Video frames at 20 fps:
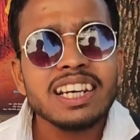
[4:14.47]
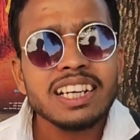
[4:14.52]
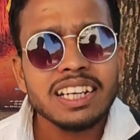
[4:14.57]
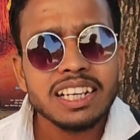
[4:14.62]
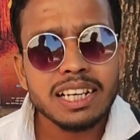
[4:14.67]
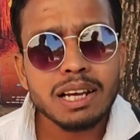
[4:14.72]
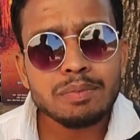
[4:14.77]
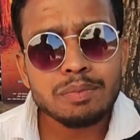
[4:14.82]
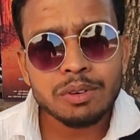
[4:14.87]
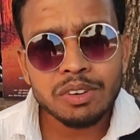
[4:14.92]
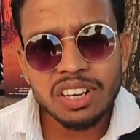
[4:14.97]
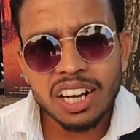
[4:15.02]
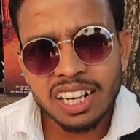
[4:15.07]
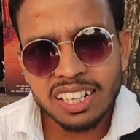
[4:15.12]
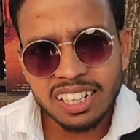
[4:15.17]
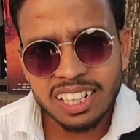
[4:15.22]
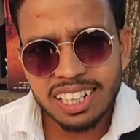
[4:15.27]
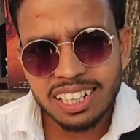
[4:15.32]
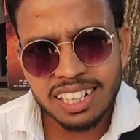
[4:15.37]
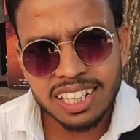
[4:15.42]
ये
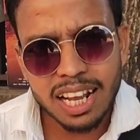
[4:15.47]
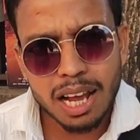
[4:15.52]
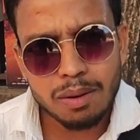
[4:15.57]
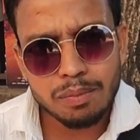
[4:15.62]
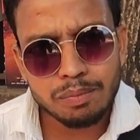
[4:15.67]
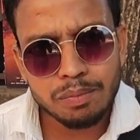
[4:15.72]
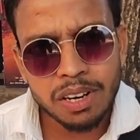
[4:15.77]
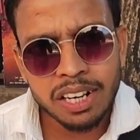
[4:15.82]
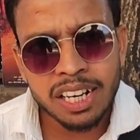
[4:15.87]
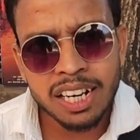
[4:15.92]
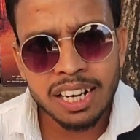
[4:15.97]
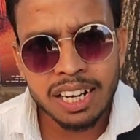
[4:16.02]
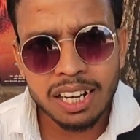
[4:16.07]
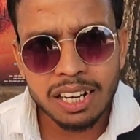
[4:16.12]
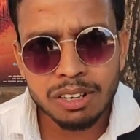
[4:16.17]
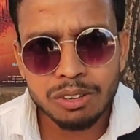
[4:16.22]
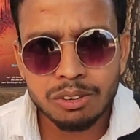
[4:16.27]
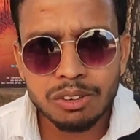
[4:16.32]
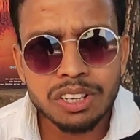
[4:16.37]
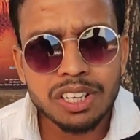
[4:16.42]
प्रोडक्शन से आप मन
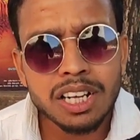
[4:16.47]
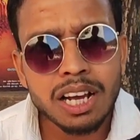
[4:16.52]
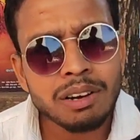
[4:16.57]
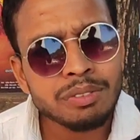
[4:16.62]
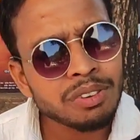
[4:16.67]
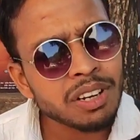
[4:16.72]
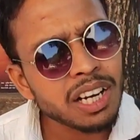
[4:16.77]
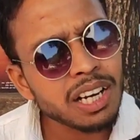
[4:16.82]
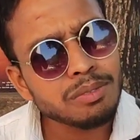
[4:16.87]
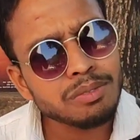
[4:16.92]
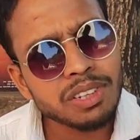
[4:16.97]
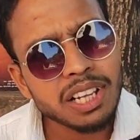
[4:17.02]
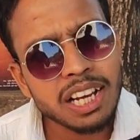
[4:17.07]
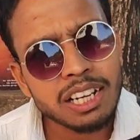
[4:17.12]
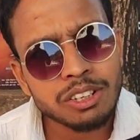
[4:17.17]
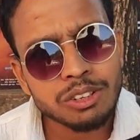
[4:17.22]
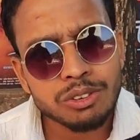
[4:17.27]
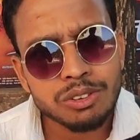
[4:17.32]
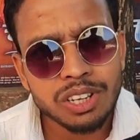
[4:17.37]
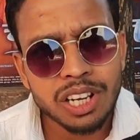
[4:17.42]
गुइया फिल्म
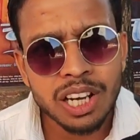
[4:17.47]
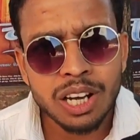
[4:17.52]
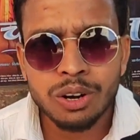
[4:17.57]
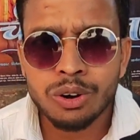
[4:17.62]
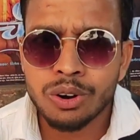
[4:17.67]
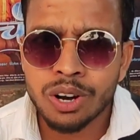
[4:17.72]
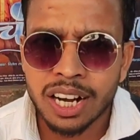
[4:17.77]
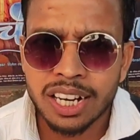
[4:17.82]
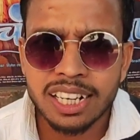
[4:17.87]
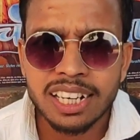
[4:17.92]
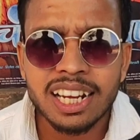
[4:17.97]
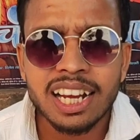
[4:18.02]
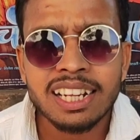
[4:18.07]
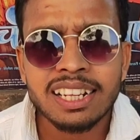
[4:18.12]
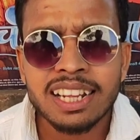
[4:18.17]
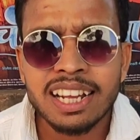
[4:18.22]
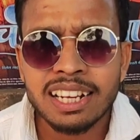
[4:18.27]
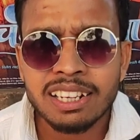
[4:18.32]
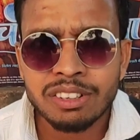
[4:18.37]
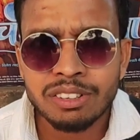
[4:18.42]
देख चुके हो हंडा
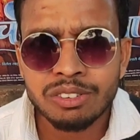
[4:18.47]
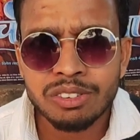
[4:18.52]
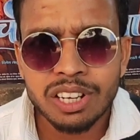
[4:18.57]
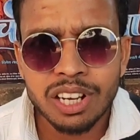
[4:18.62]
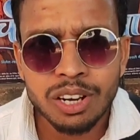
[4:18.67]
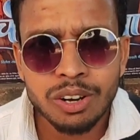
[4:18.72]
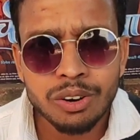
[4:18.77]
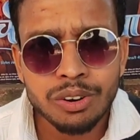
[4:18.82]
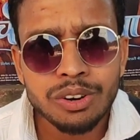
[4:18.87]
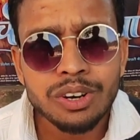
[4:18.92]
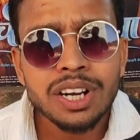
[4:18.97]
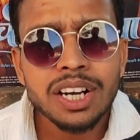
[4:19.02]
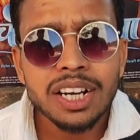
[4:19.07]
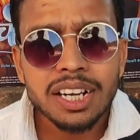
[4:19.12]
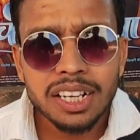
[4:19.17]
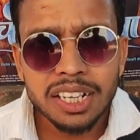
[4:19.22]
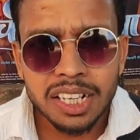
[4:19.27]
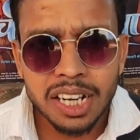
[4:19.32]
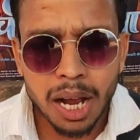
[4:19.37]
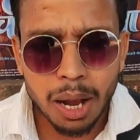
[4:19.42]
देख चुके हो
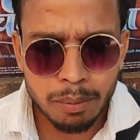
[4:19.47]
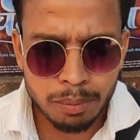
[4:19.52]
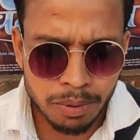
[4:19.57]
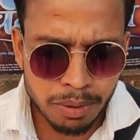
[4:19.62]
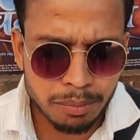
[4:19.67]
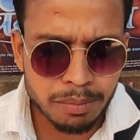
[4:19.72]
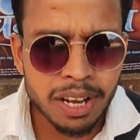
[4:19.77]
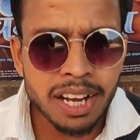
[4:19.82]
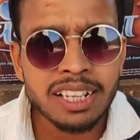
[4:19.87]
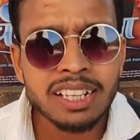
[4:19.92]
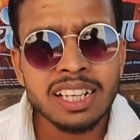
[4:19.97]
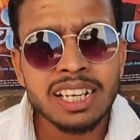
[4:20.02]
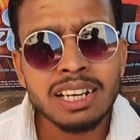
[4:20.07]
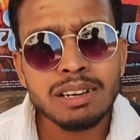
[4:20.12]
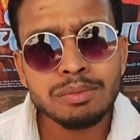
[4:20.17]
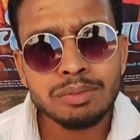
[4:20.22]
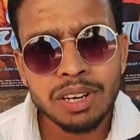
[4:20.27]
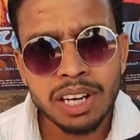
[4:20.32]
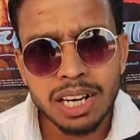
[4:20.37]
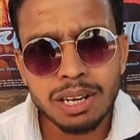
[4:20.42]
बेहतरीन
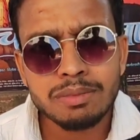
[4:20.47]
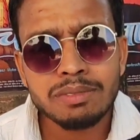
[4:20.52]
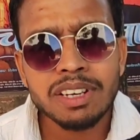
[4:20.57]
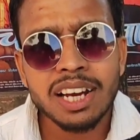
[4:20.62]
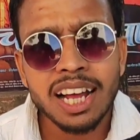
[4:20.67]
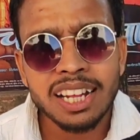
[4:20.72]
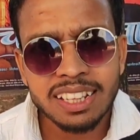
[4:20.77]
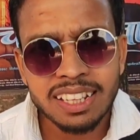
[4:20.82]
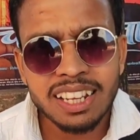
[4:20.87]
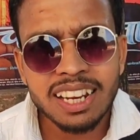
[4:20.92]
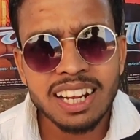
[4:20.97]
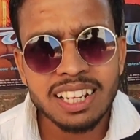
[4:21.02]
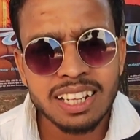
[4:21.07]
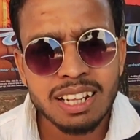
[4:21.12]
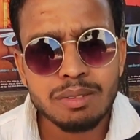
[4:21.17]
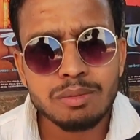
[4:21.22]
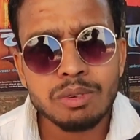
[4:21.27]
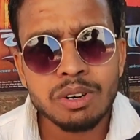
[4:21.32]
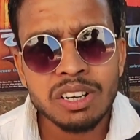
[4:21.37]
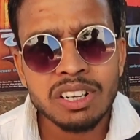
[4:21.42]
फिल्म लाते
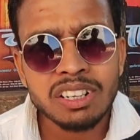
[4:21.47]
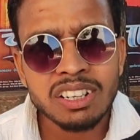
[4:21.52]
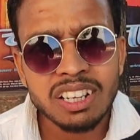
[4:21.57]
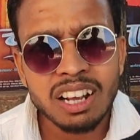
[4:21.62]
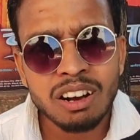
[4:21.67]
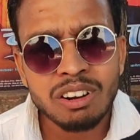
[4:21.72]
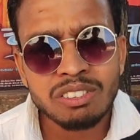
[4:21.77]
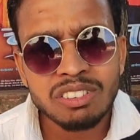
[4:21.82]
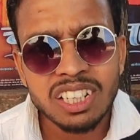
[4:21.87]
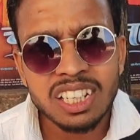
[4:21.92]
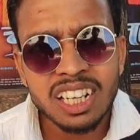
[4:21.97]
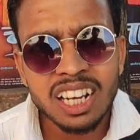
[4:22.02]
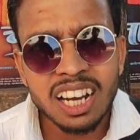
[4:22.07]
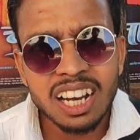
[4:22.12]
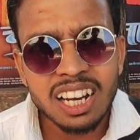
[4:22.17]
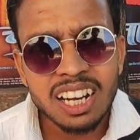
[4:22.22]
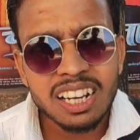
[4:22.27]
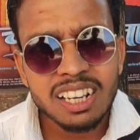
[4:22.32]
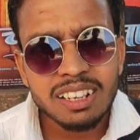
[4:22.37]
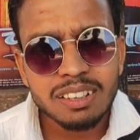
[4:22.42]
तो जी हाँ
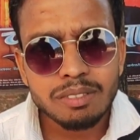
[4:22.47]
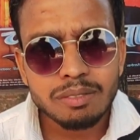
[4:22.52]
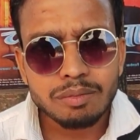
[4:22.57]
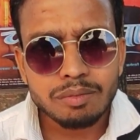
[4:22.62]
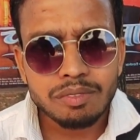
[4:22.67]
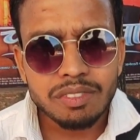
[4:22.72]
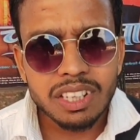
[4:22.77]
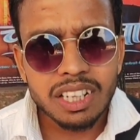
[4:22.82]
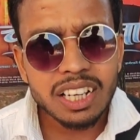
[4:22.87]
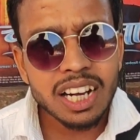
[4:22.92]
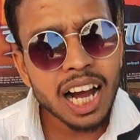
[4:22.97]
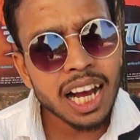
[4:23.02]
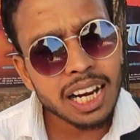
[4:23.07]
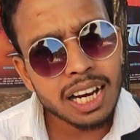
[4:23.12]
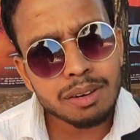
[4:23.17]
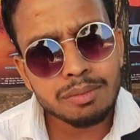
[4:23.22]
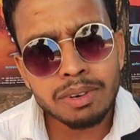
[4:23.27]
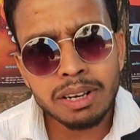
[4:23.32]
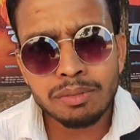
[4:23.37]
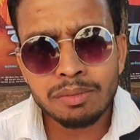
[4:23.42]
गाना
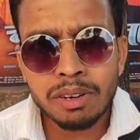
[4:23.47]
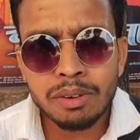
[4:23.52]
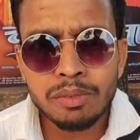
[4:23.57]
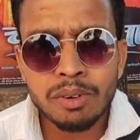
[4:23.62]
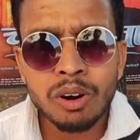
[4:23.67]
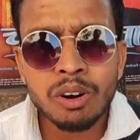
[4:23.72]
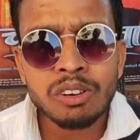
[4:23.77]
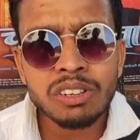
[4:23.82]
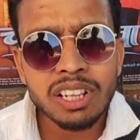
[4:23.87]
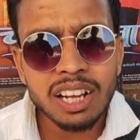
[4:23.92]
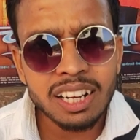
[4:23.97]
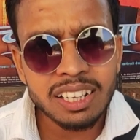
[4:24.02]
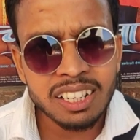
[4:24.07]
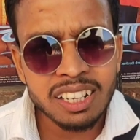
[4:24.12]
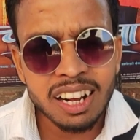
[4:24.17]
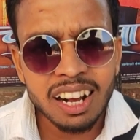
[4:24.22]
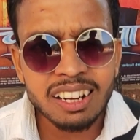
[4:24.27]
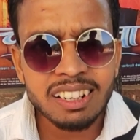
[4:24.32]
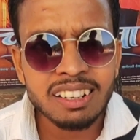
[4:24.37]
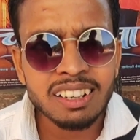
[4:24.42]
मन भी बहुत
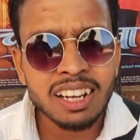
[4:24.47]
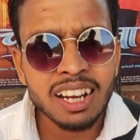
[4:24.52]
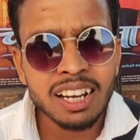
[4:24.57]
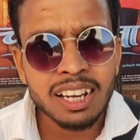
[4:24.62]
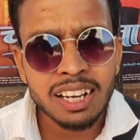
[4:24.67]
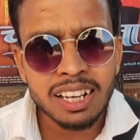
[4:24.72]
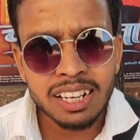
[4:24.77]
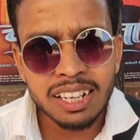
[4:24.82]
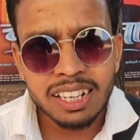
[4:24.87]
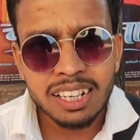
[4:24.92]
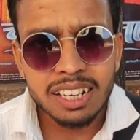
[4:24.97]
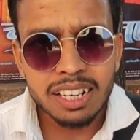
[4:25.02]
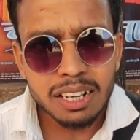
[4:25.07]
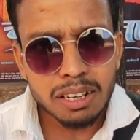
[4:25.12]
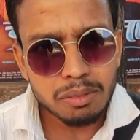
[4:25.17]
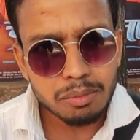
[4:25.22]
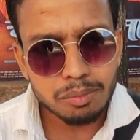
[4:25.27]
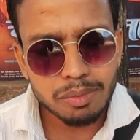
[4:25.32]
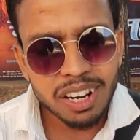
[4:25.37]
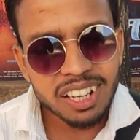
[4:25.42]
अच्छा अच्छा है
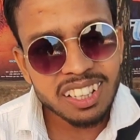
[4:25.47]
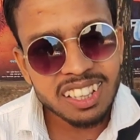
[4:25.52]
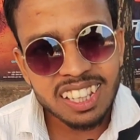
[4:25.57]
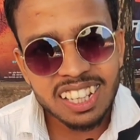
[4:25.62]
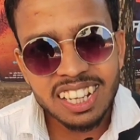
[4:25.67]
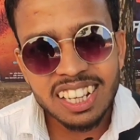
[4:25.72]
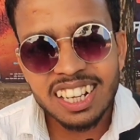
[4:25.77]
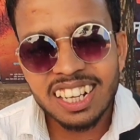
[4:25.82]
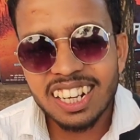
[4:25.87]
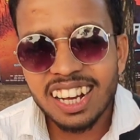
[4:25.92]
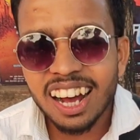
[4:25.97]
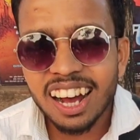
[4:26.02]
बतिया